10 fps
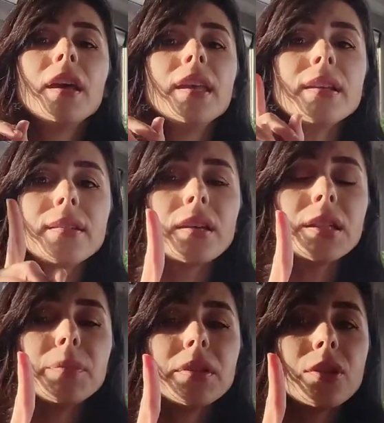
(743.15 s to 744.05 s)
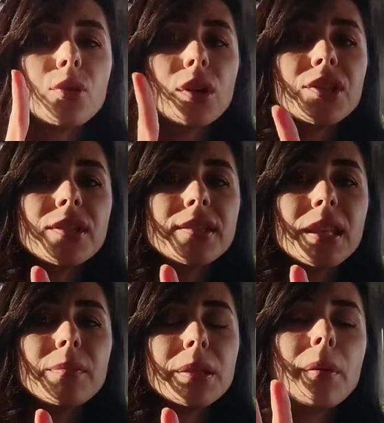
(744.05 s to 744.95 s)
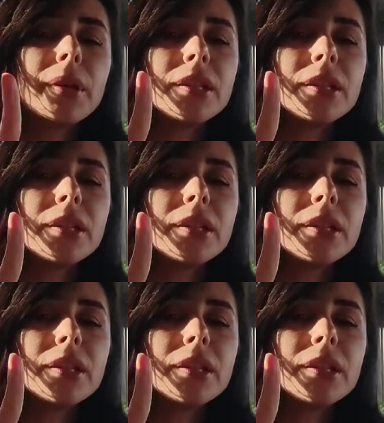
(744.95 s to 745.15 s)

İlk takımında çok acı hissetmedim ama